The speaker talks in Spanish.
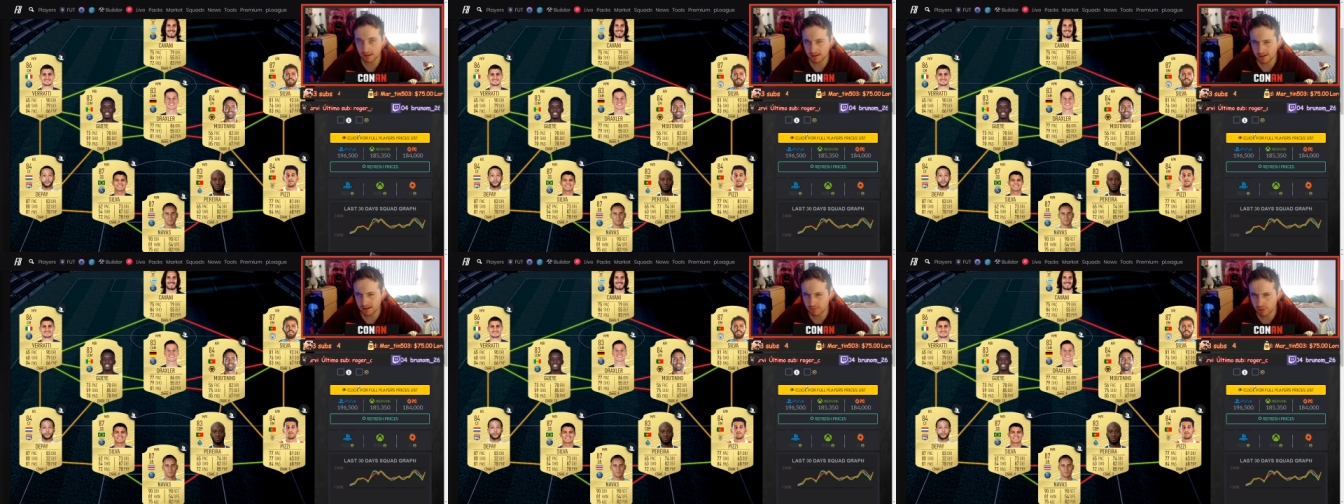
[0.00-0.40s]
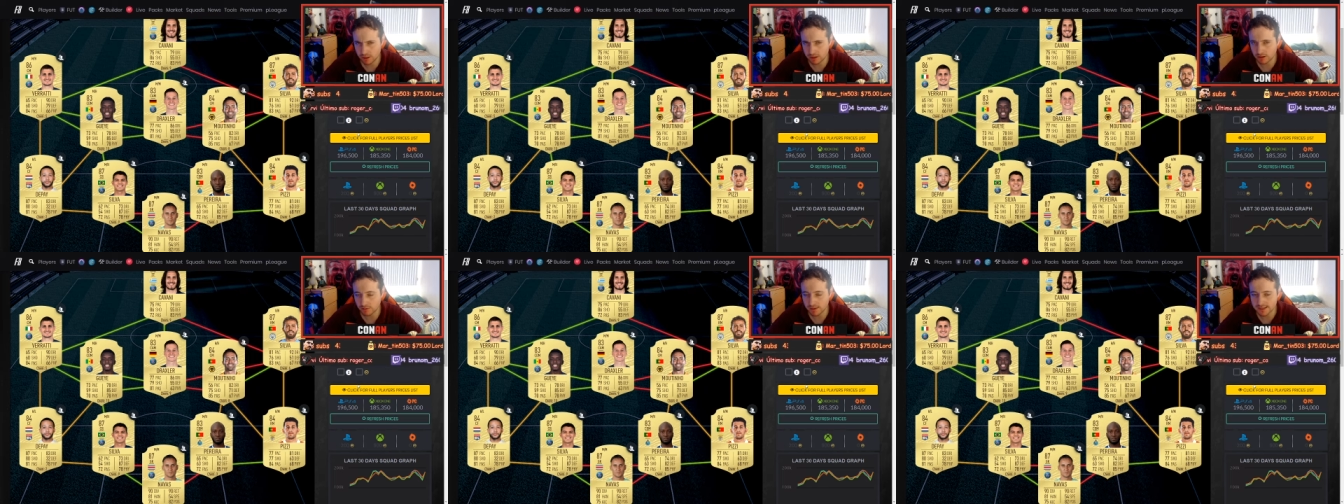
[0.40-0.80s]
era un
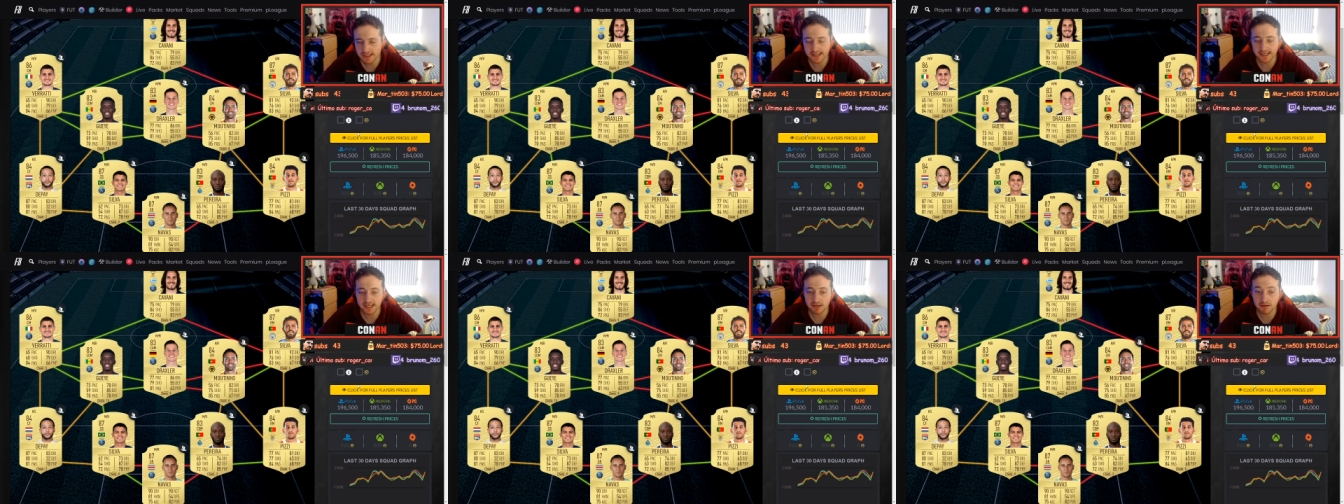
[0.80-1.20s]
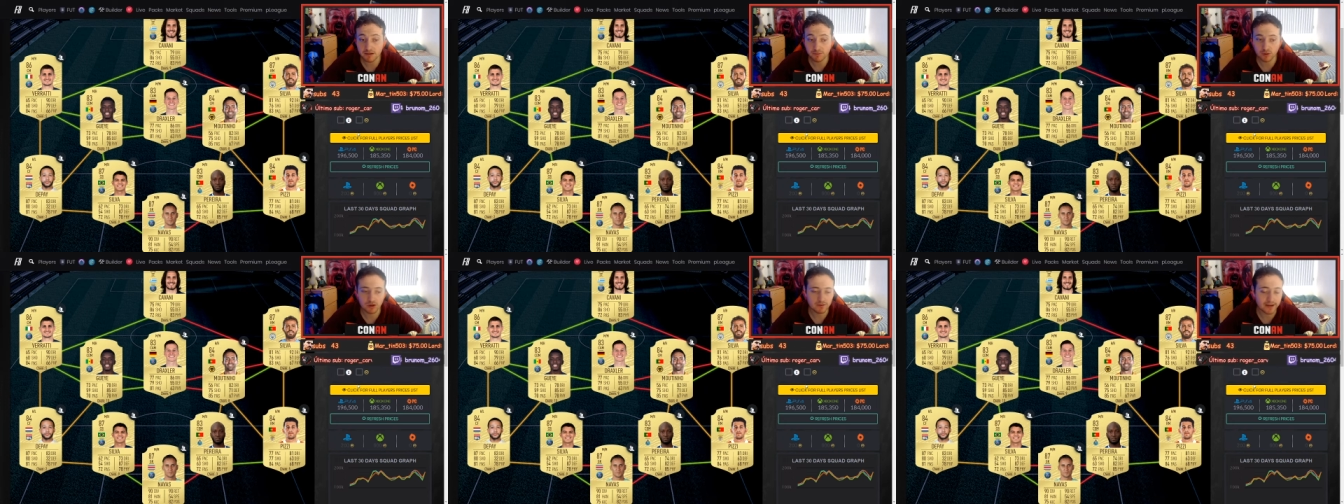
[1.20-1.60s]
poquito más asequible
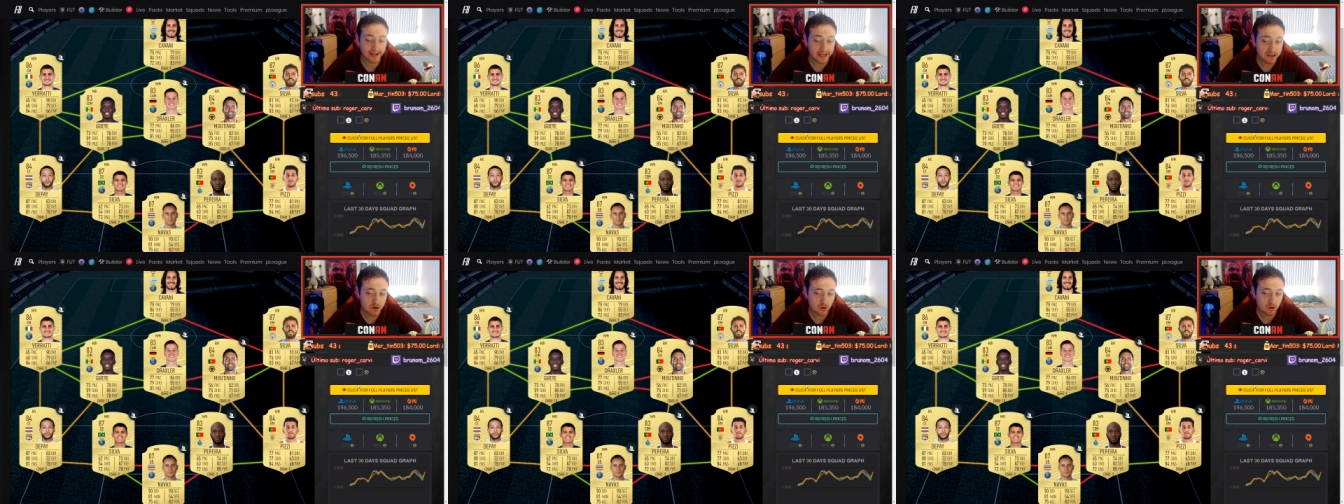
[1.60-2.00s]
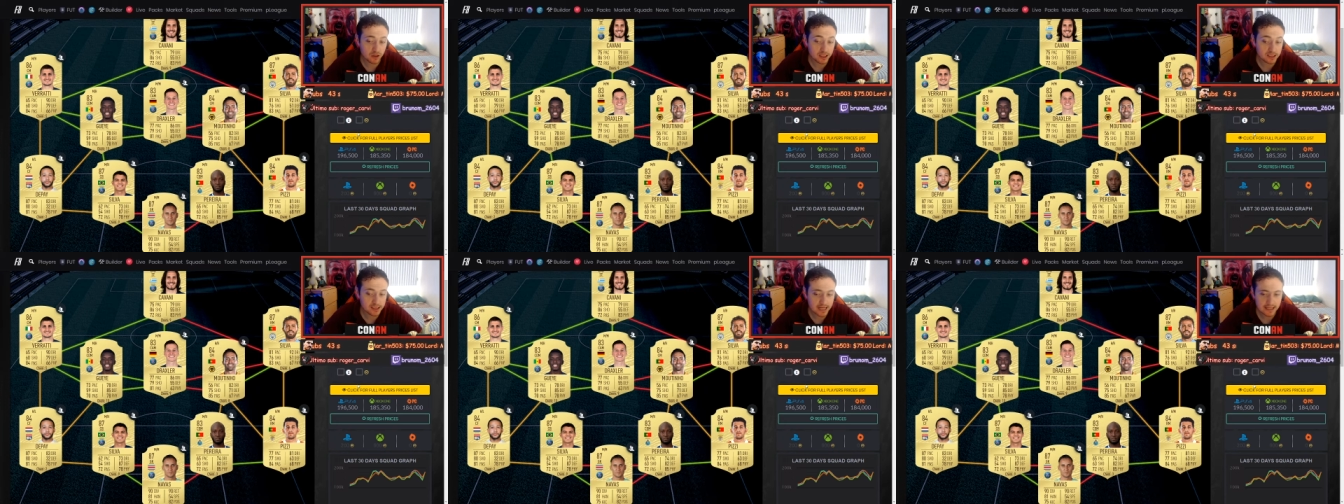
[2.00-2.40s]
por el Bakayoko
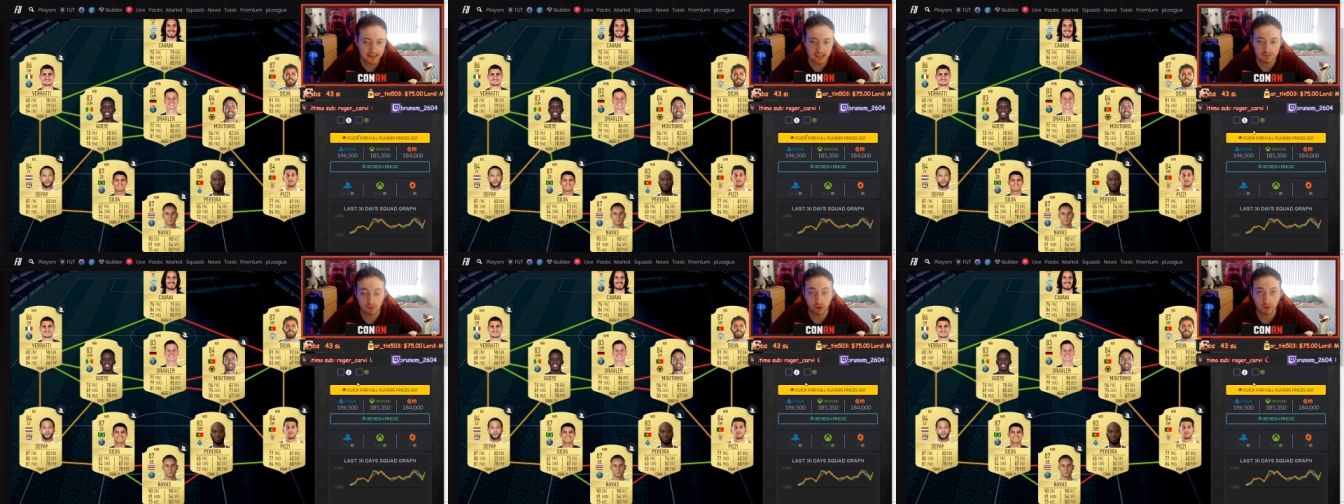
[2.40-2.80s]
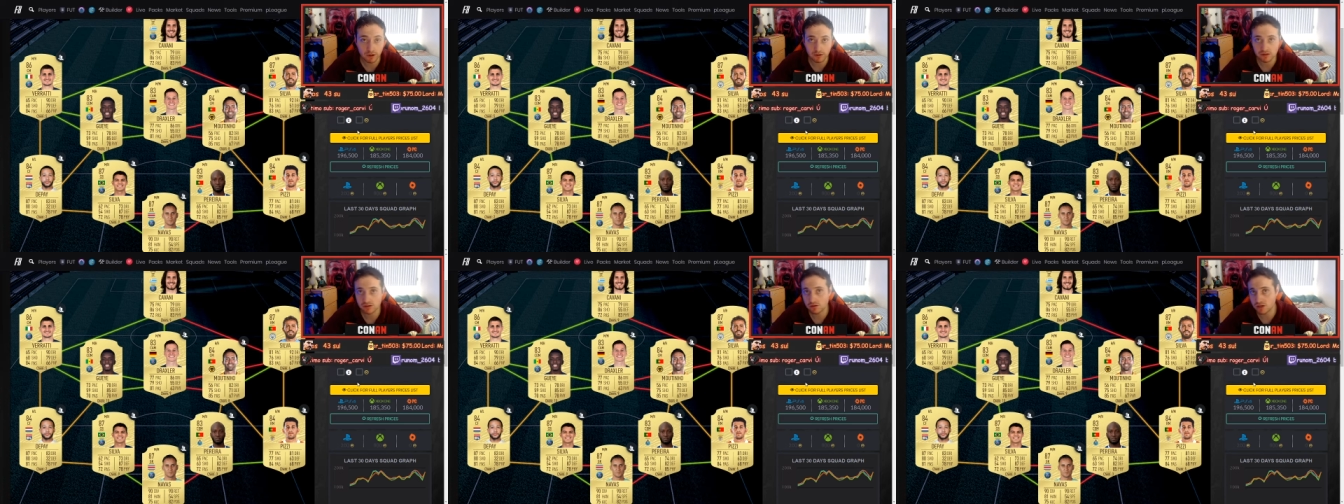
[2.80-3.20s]
que es gratis, pero
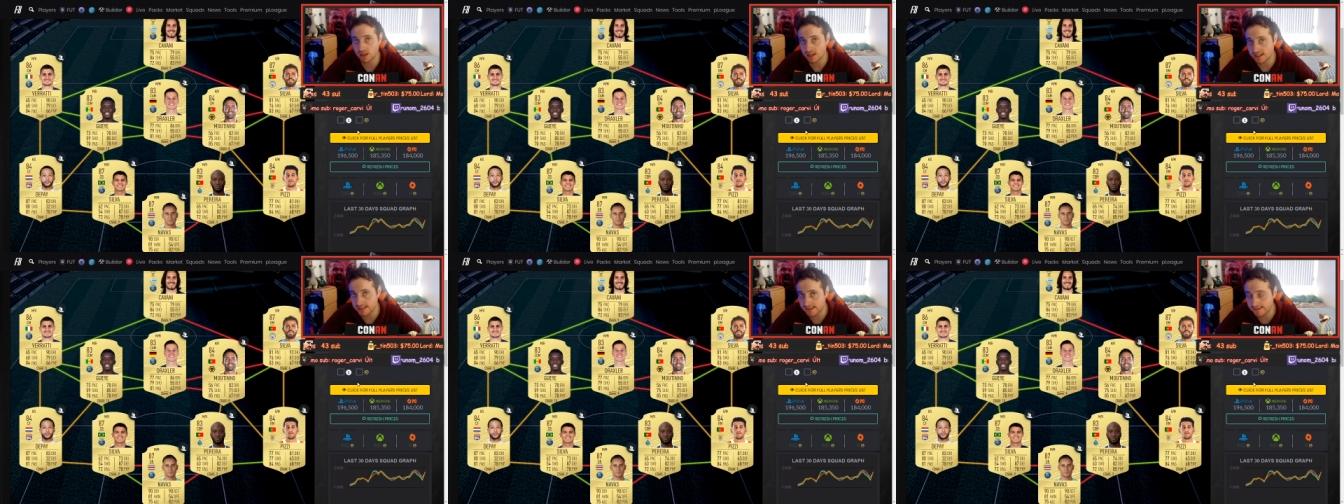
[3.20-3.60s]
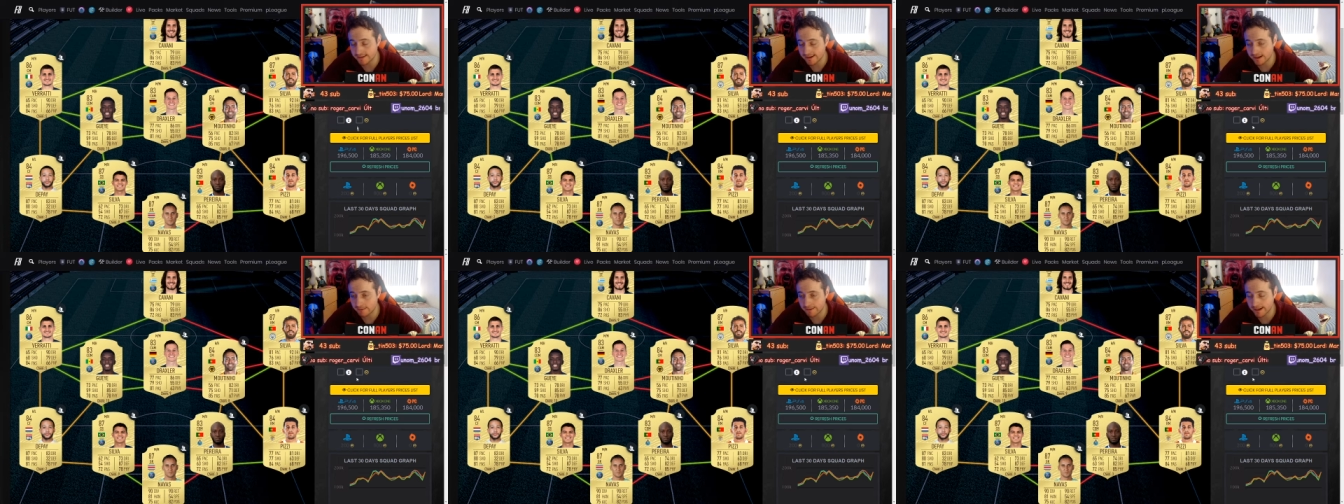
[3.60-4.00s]
bueno, si no quieres
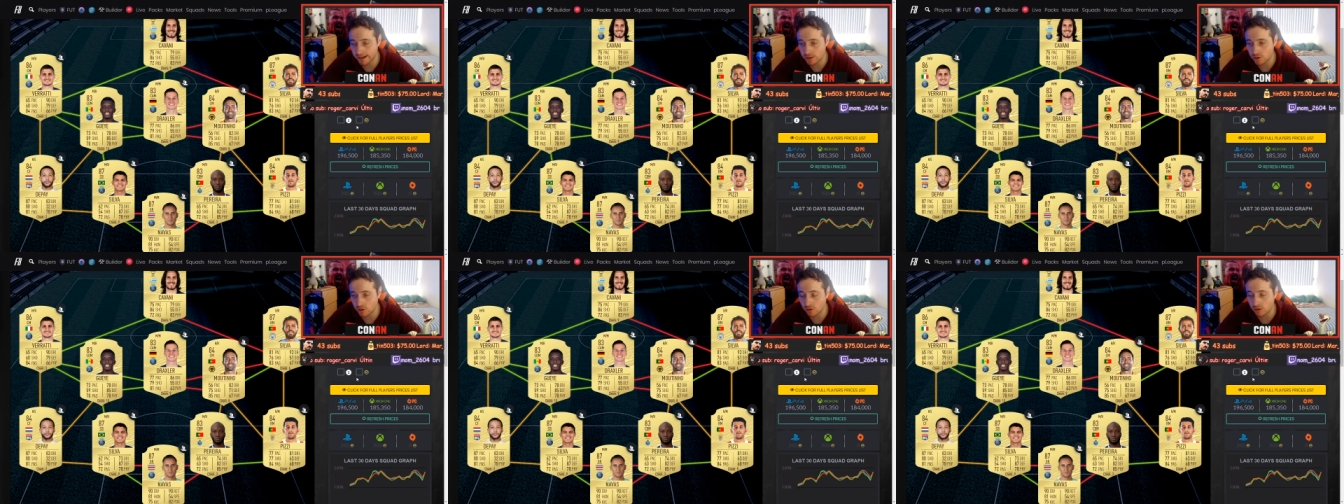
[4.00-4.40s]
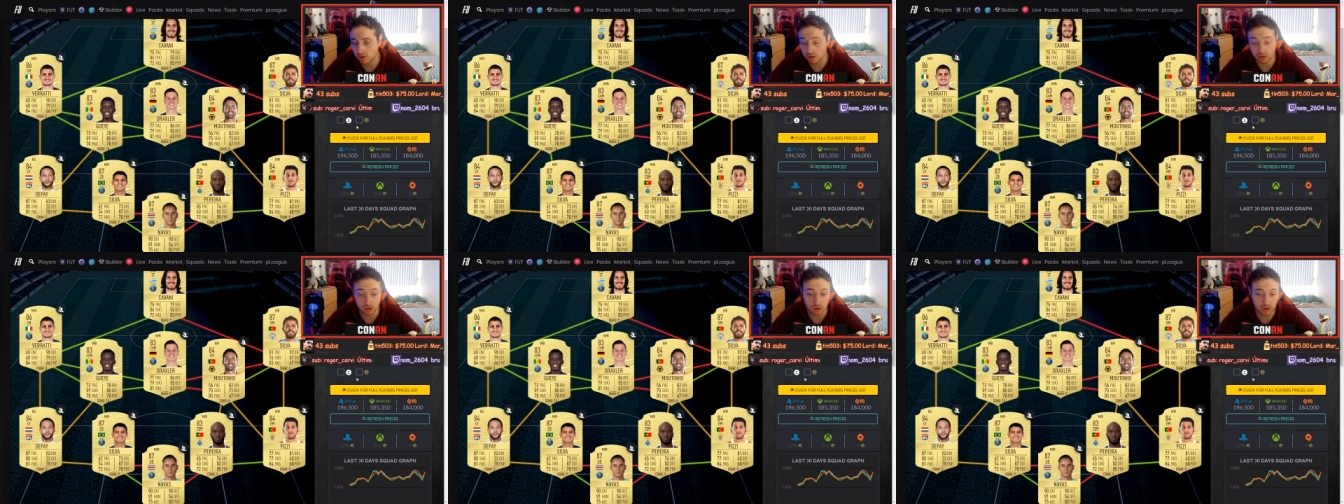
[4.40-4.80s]
entregar a Bakayoko
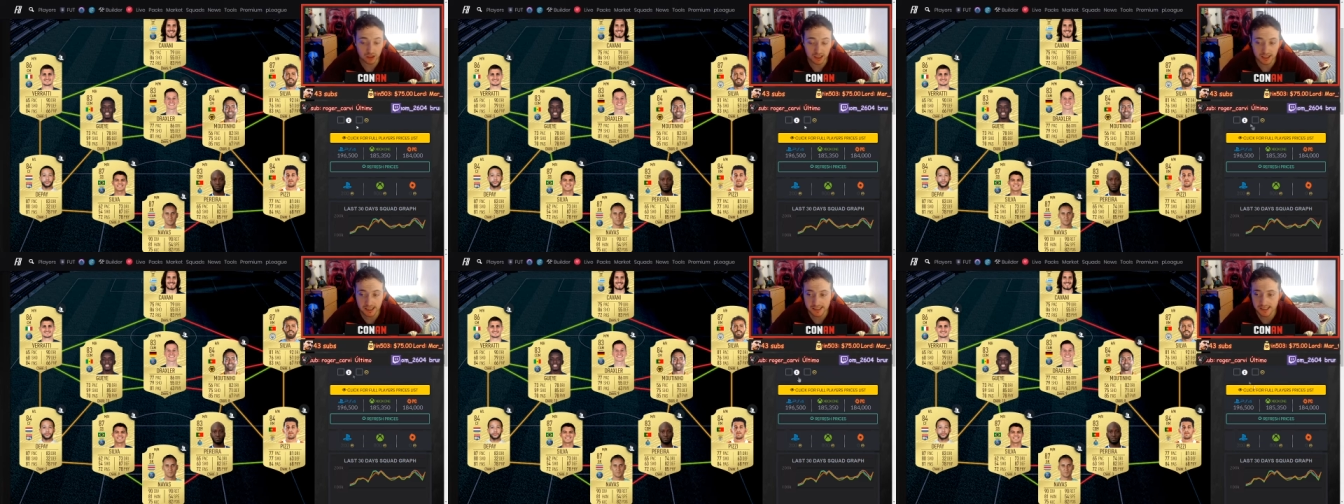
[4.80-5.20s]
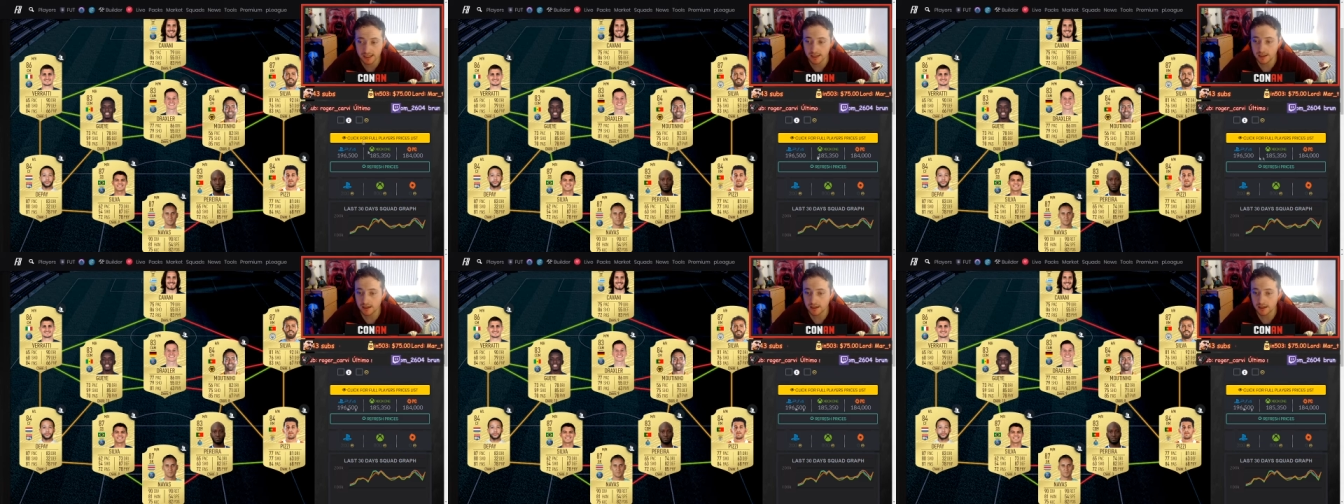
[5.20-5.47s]
o no lo tienes,